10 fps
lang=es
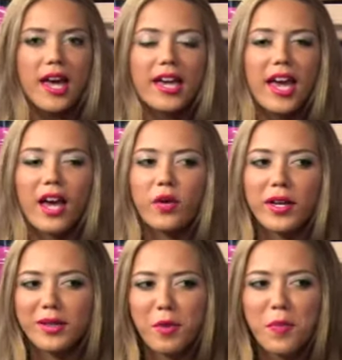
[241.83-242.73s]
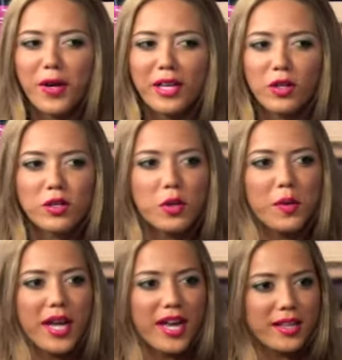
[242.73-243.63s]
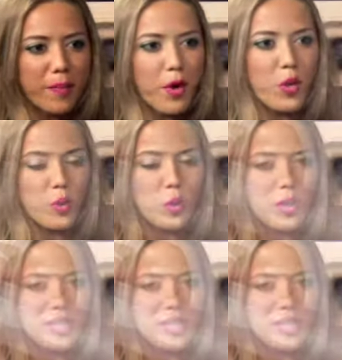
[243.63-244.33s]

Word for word: Eh, cuéntame un poquito sobre este producto que